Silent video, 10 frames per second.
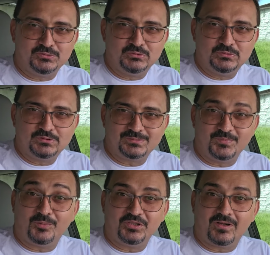do
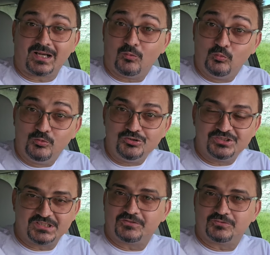meu amigo
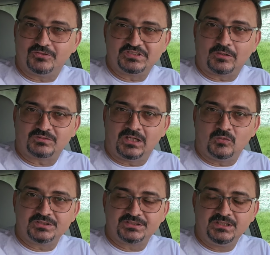Araújo, Santo Antônio de Salto da
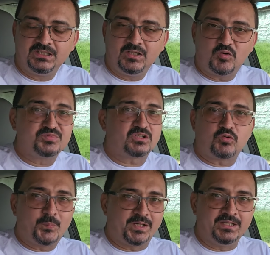Onça. Vamos
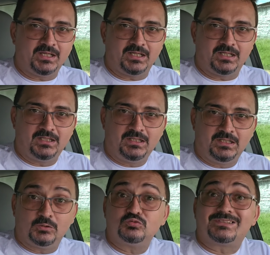acompanhar
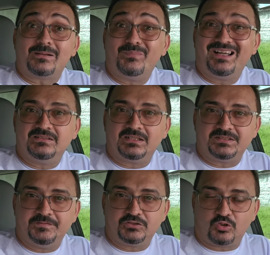o trabalho da
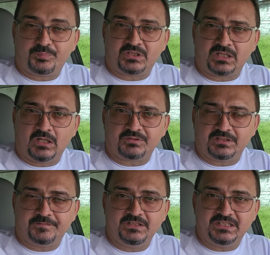TV Tropical,
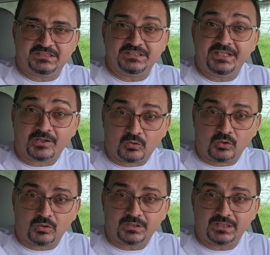que é afiliada da
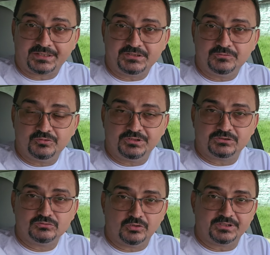Record aqui do Rio
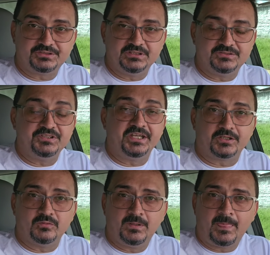Grande do Norte. Eles
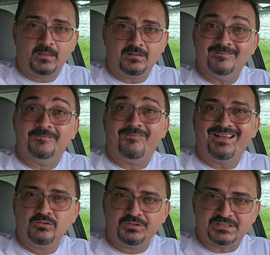vieram
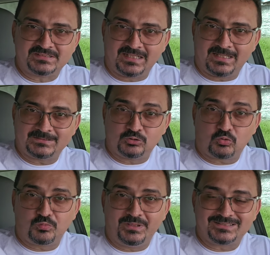valorizar,
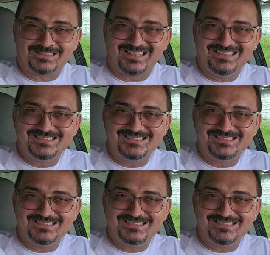documentar,